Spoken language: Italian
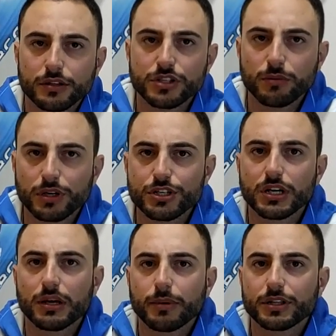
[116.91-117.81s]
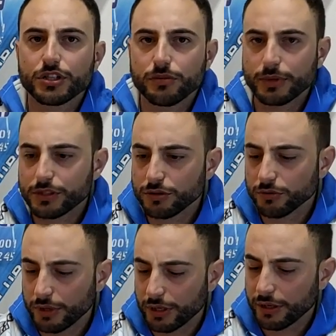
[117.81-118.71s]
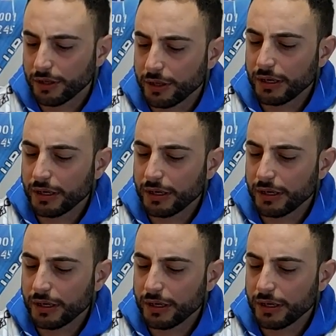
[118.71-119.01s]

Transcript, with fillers: Diciamo che già la partecipazione